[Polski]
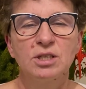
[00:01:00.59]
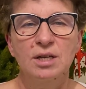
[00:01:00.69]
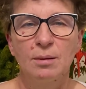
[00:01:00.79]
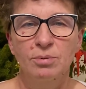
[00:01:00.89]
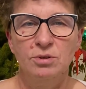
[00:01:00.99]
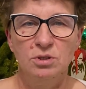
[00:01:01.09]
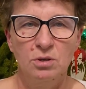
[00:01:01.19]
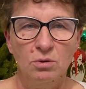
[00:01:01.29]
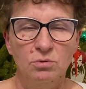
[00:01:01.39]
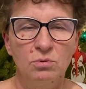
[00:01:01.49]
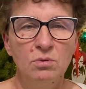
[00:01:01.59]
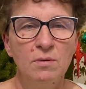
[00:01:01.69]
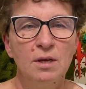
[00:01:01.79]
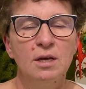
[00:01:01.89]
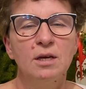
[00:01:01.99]
raport z lotu
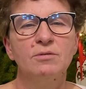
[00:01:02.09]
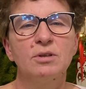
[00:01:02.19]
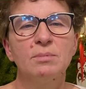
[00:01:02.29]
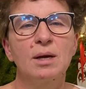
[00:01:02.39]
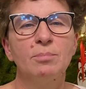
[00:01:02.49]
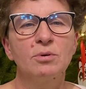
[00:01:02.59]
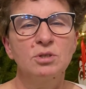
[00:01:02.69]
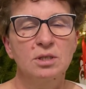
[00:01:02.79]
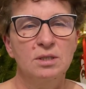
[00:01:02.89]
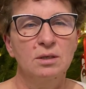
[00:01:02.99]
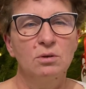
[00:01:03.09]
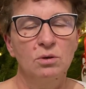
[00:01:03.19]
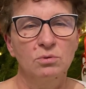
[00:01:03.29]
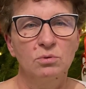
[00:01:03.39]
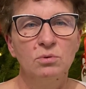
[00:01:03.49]
i w tym raporcie z tego
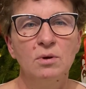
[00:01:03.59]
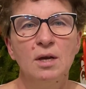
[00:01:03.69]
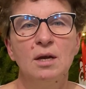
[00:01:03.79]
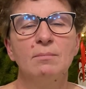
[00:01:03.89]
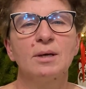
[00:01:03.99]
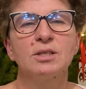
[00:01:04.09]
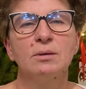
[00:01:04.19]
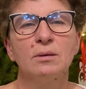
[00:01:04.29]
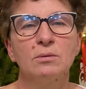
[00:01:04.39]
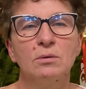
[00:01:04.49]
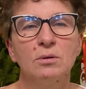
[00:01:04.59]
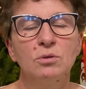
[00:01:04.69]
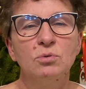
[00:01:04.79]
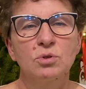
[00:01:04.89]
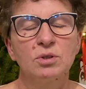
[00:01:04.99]
lotu macie y,
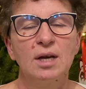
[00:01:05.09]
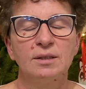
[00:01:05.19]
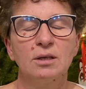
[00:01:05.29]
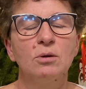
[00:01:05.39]
dużo danych.